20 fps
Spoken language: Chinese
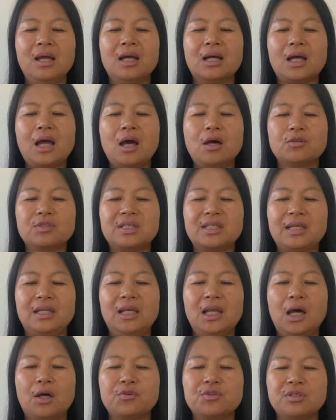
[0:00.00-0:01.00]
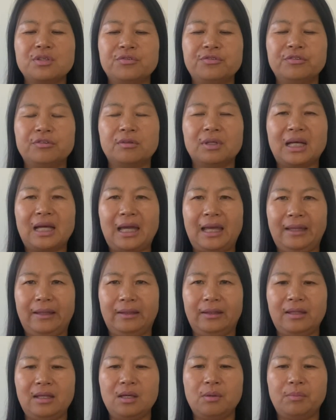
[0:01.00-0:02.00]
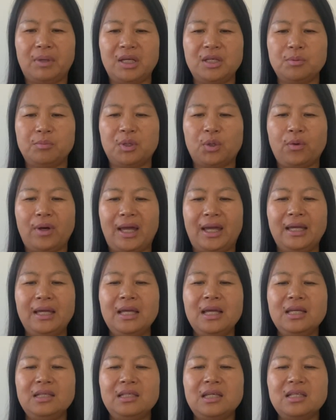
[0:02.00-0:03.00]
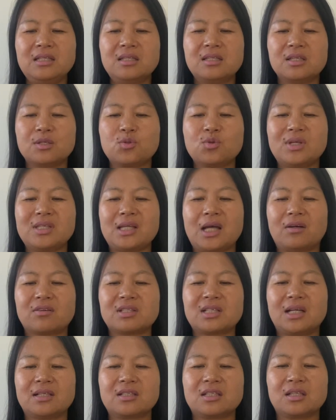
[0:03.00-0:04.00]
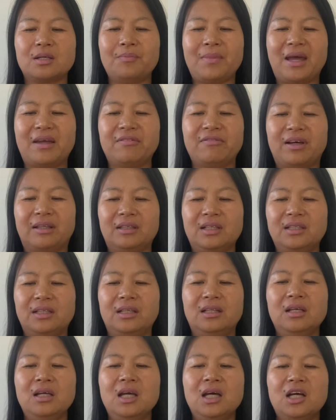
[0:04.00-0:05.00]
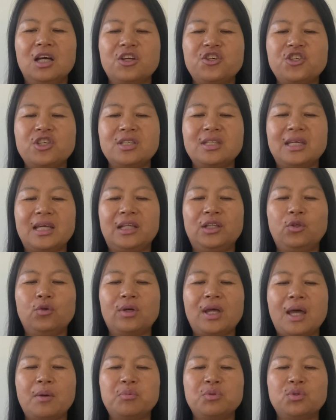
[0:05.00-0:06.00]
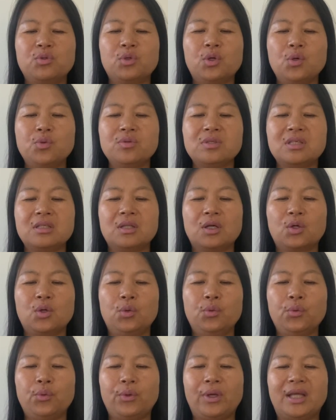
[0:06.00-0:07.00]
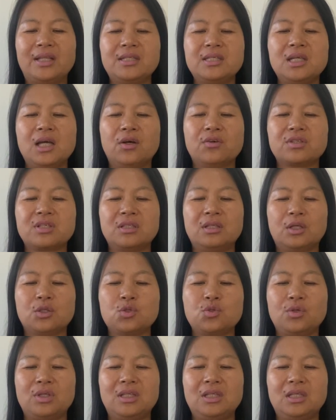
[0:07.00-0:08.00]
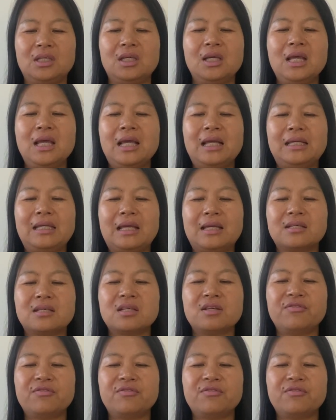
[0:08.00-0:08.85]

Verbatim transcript: 靠勤劳致富肯定没这么快。因此，最早上车买房的人和之前都开不出工资的公务员、教师等群体，也是